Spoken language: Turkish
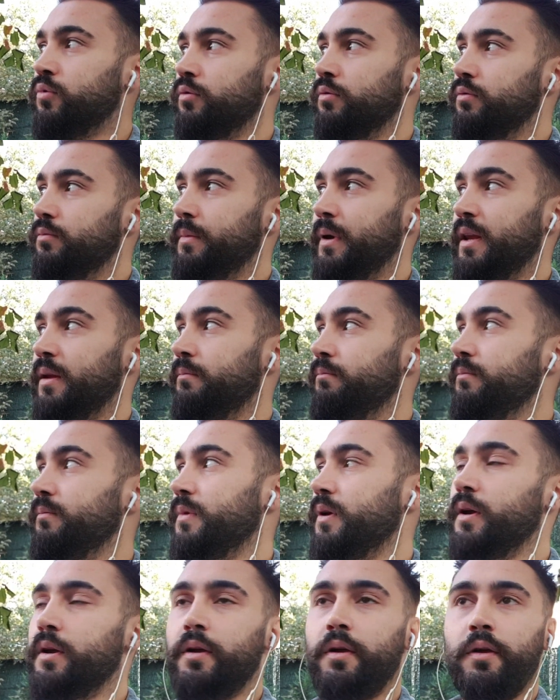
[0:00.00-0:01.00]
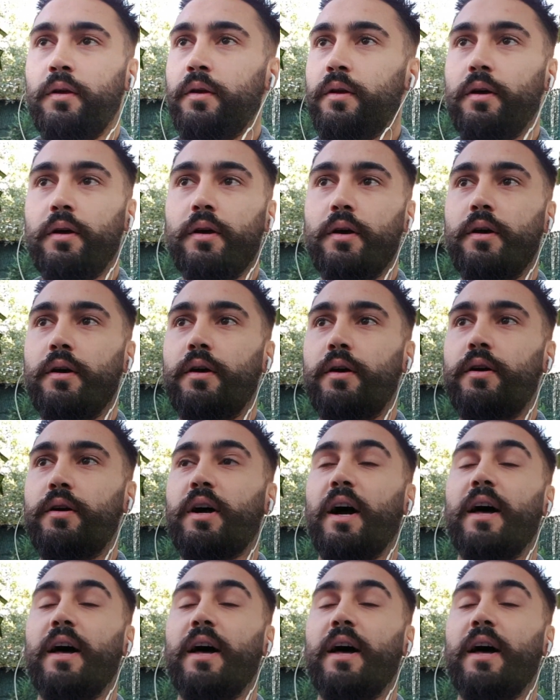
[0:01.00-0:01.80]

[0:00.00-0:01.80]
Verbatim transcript: bu benim e, ee,